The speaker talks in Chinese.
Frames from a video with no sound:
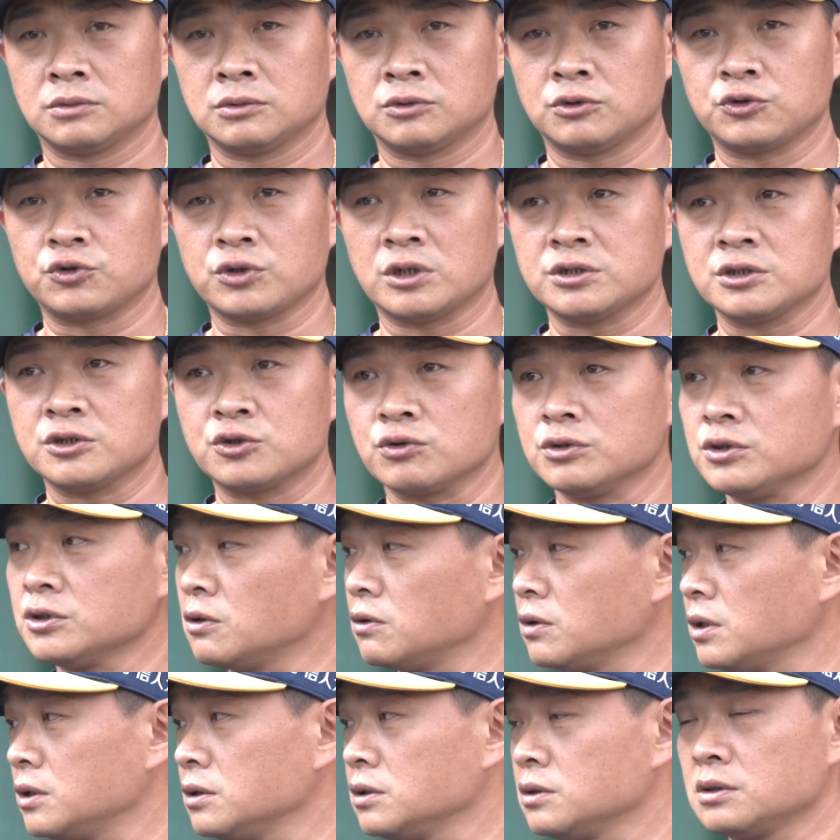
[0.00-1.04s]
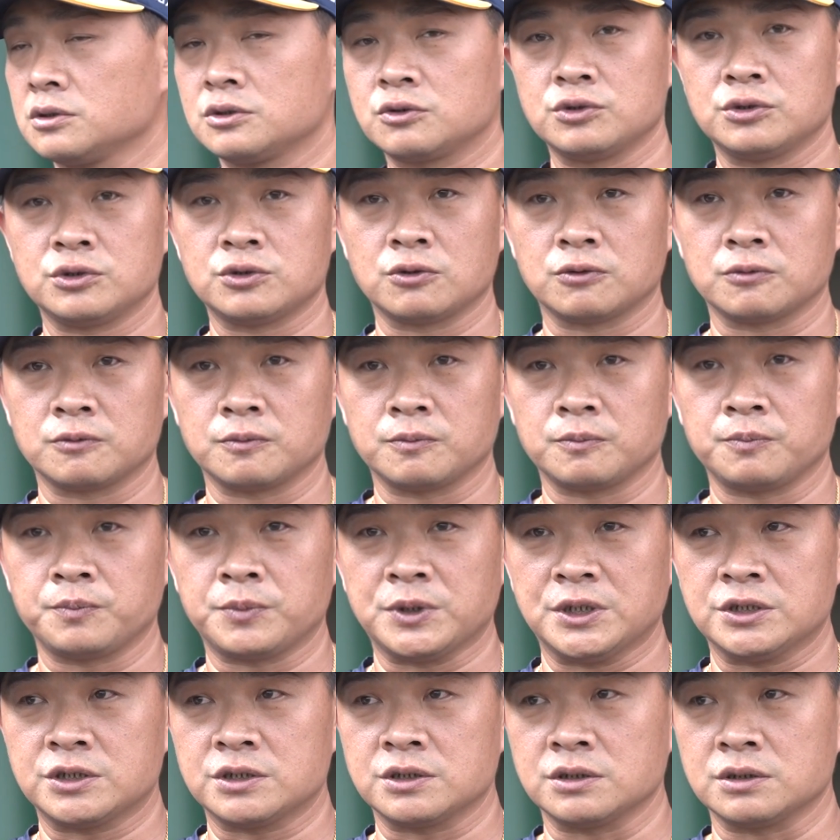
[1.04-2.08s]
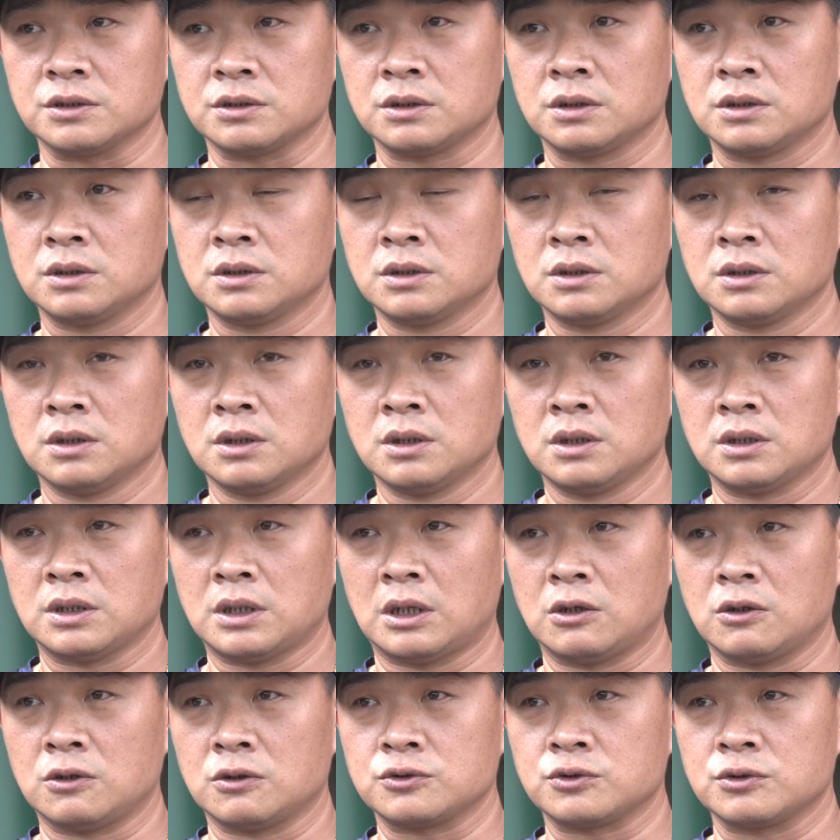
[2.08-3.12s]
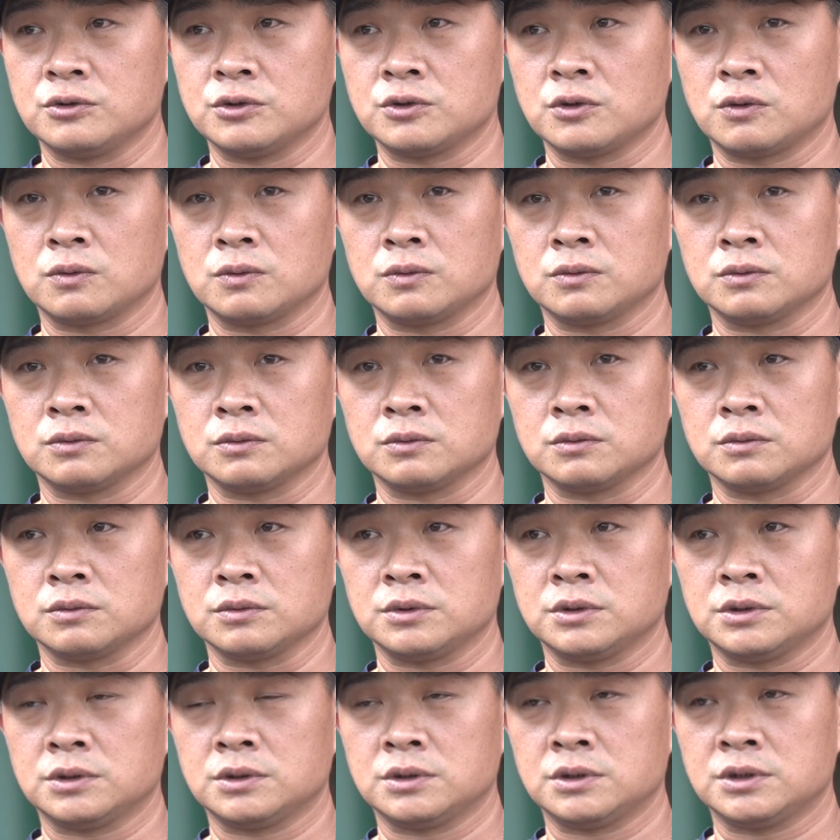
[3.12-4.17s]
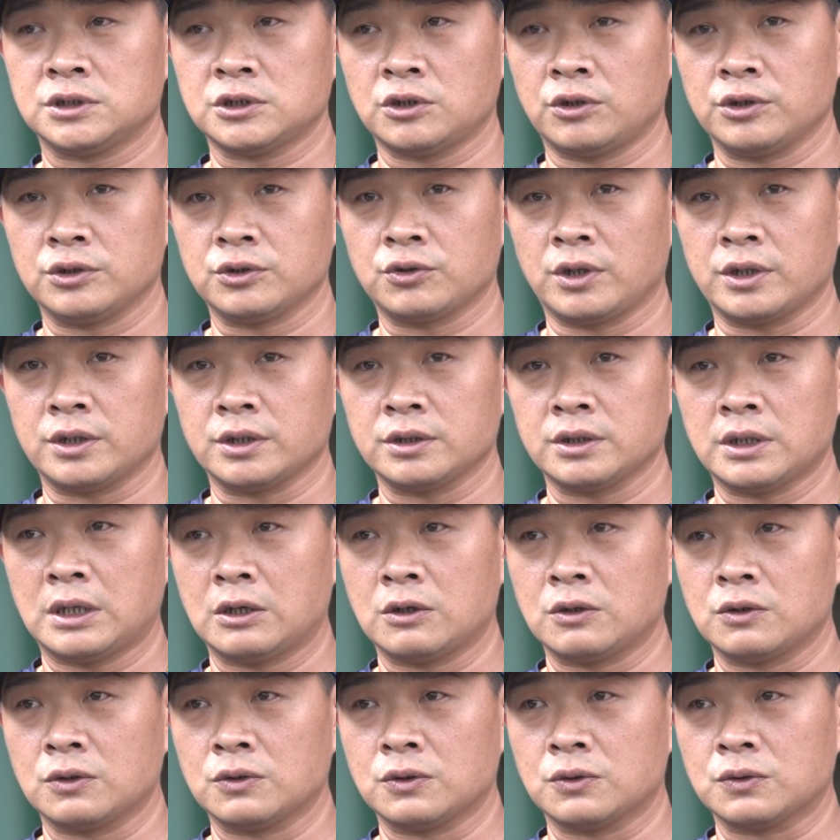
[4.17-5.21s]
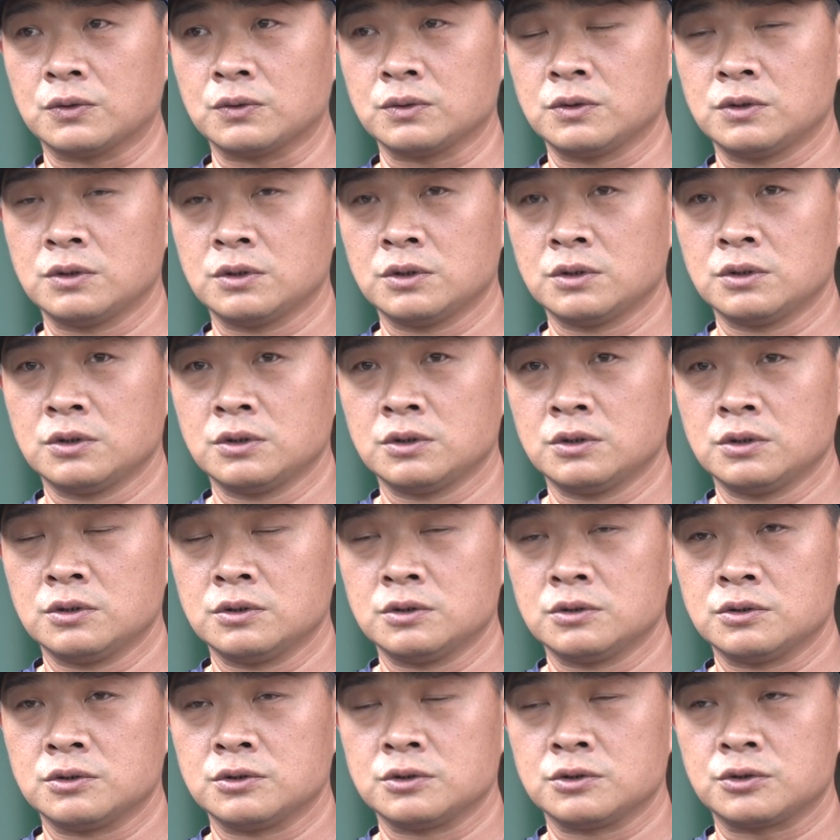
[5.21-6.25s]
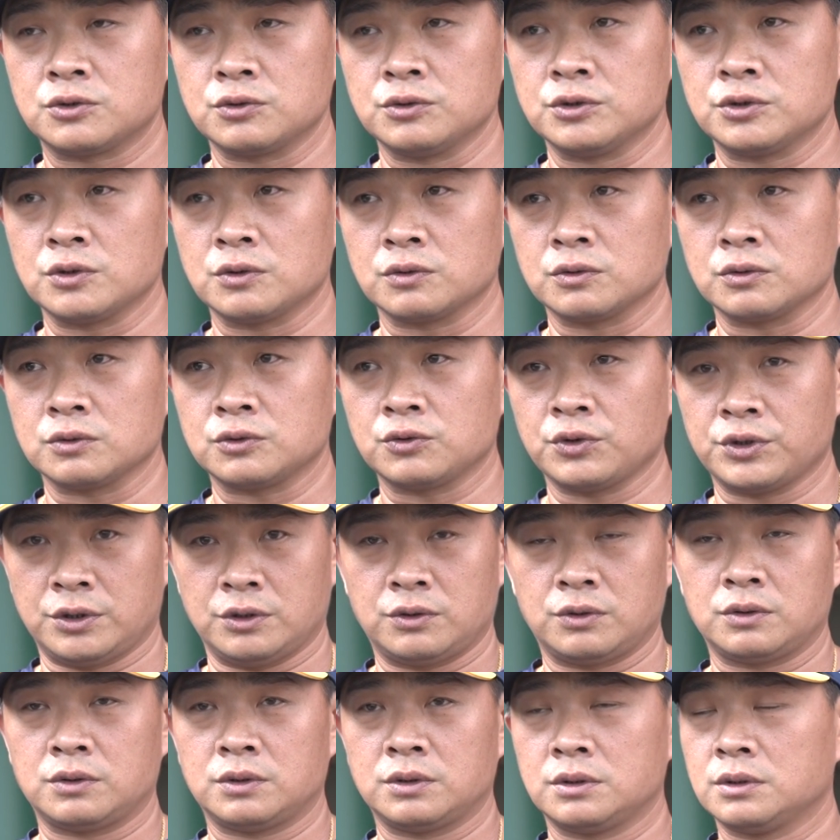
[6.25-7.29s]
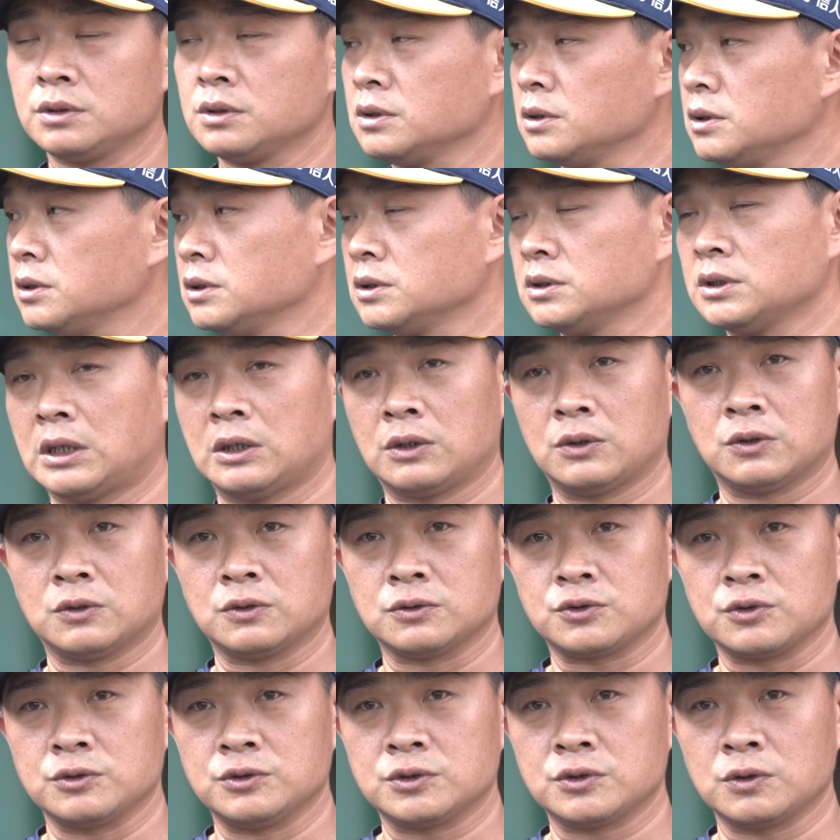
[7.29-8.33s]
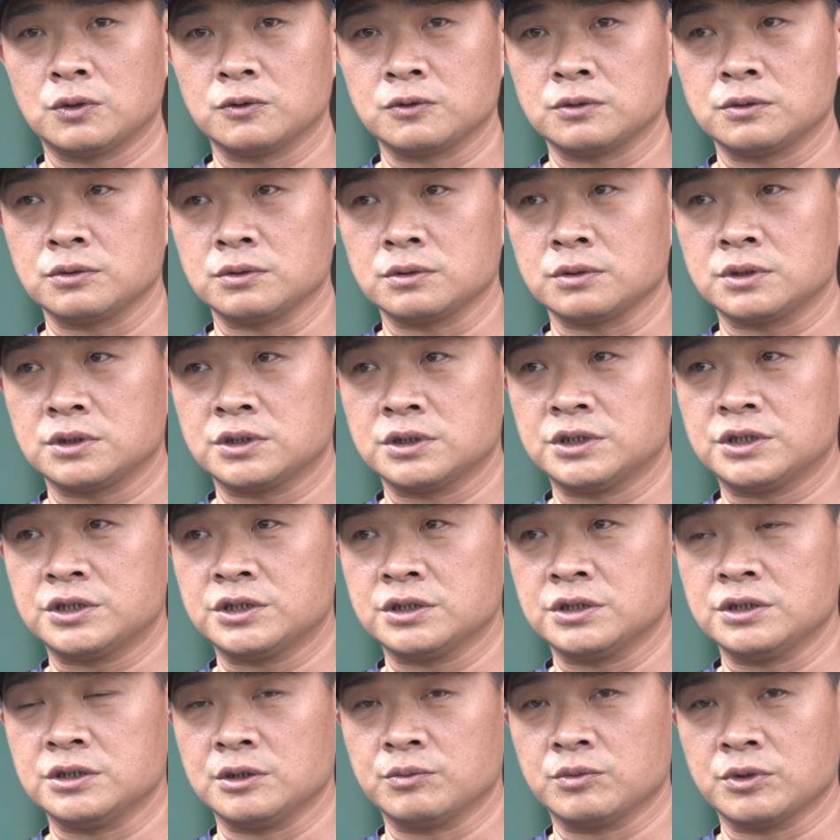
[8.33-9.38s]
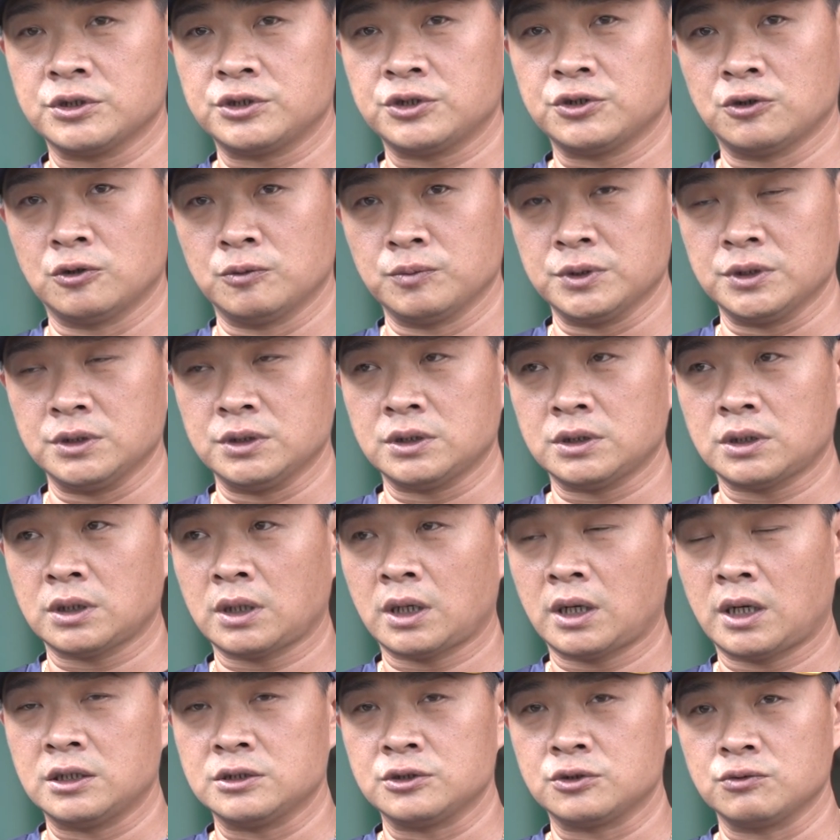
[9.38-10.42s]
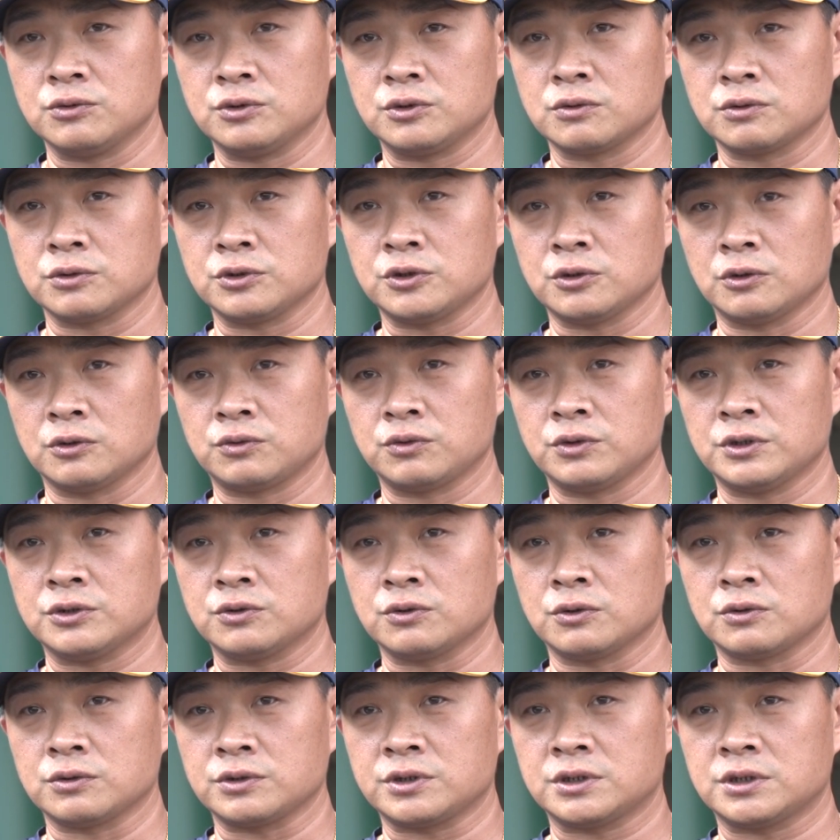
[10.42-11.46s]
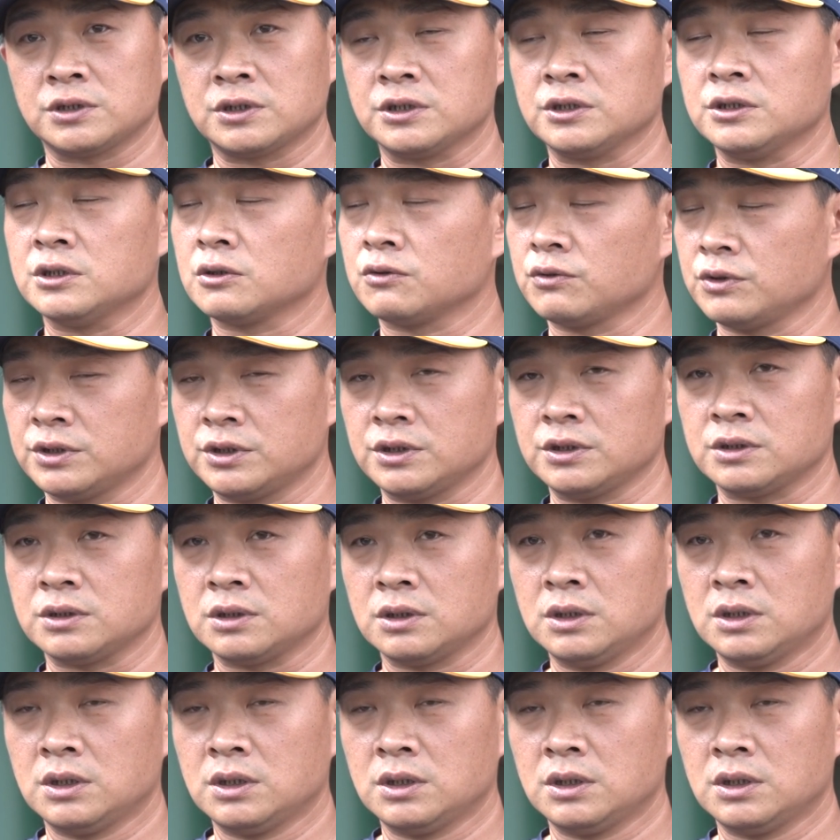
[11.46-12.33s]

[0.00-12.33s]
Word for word: 最主要是尊重，尊重彼此，然后尊重教练团，然后尊重队友，然后尊重支持你们的球迷，和尊重球队所设立的规定